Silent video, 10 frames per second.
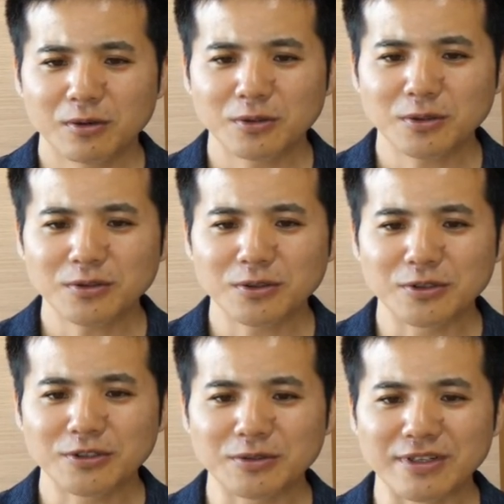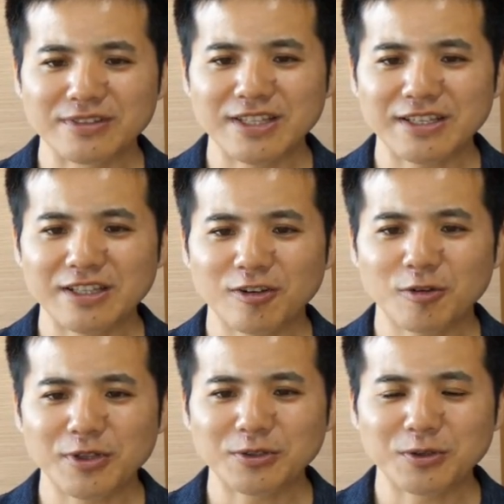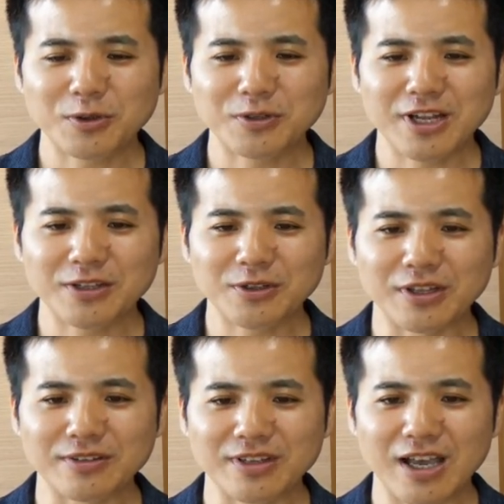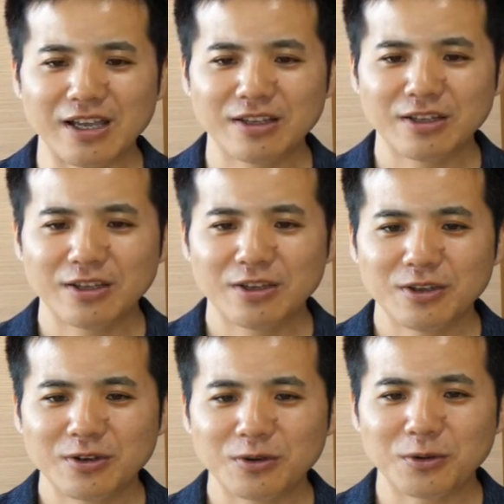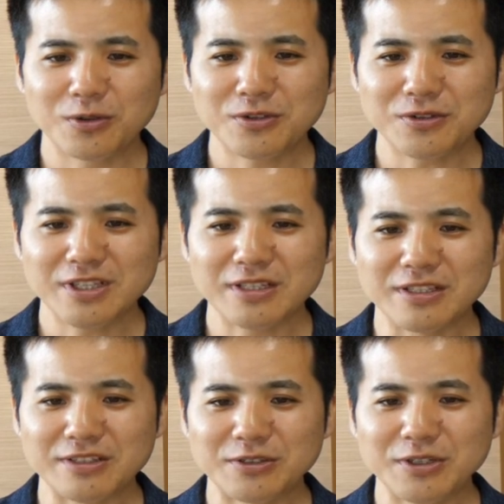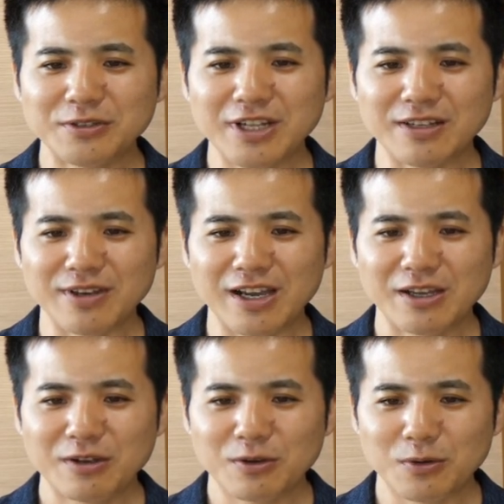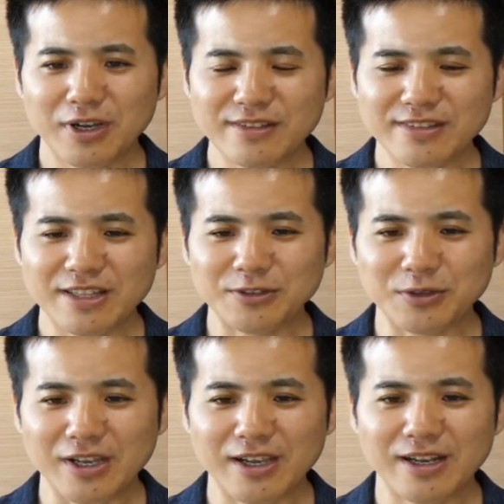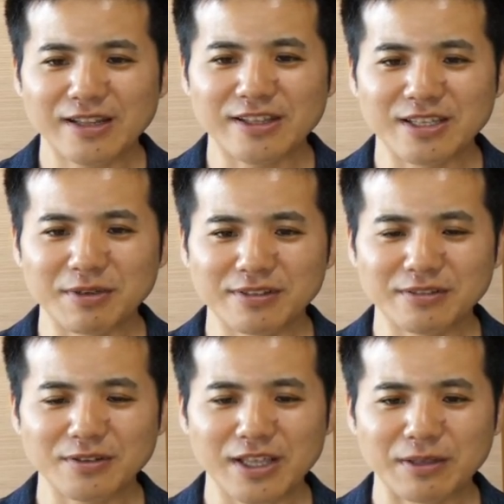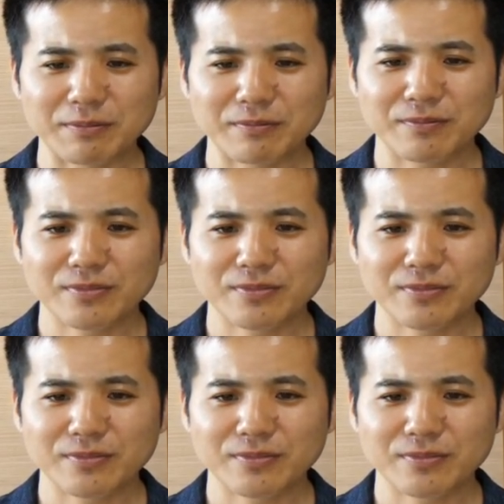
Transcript: ほとんどの人は素敵なコメントをくれるのですが50人に1人くらいはおかしな人が絡んできますので。